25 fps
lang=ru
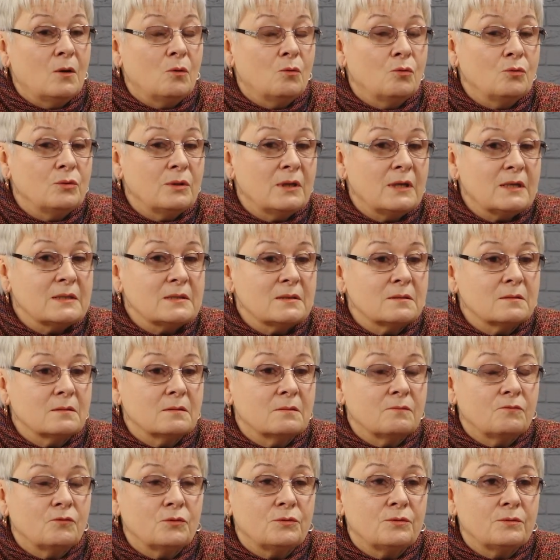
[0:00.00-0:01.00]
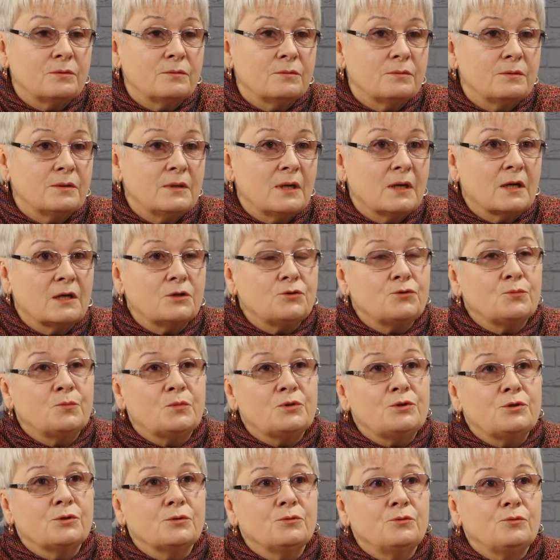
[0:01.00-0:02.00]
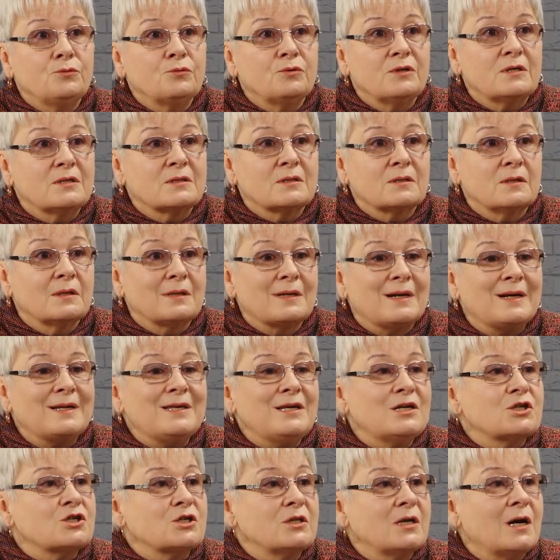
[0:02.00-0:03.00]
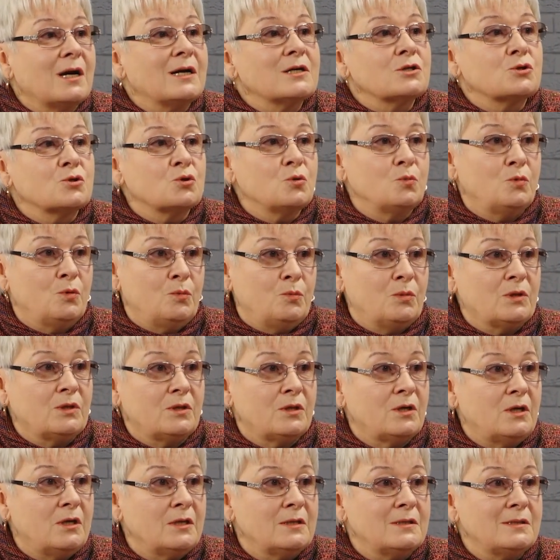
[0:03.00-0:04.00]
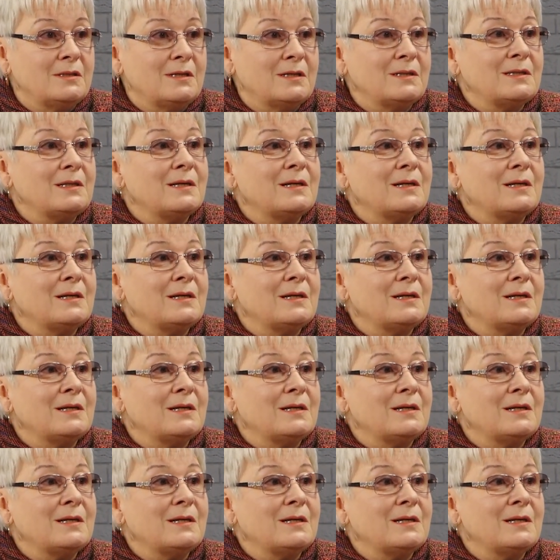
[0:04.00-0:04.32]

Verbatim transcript: У нас, э, вот э, я хочу подчеркнуть, у нас, конечно, особый менталитет, и